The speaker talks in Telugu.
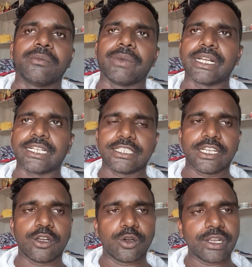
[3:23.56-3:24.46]
మనకు
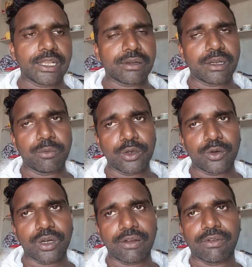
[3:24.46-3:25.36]
వచ్చిన లోన్ డబ్బులు
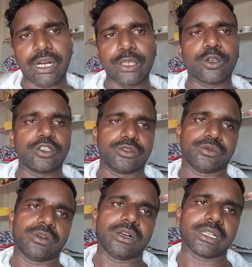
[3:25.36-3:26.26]
కూడా వాడుకోవచ్చు
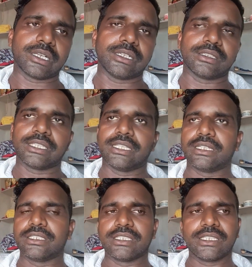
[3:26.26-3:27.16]
ఆల్టర్నేట్
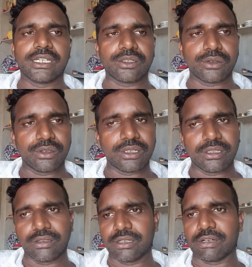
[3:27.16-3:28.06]
ఏదైనా చిట్టి కట్టుడు ఏదో
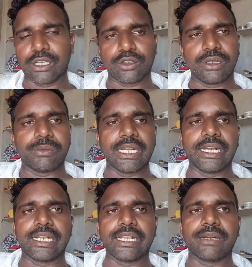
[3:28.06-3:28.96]
ఉంటే వాడుకొని మళ్ళీ
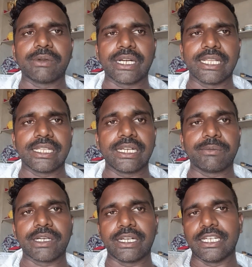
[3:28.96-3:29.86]
వెంటనే రేపు అటైతే అంటే
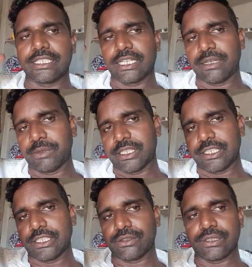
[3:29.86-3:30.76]
మనకు డేట్స్ అన్ని
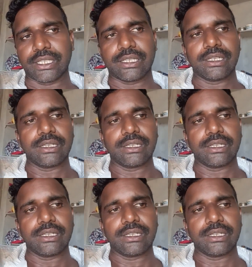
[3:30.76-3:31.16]
మెన్షన్ చేసి ఉంటాయి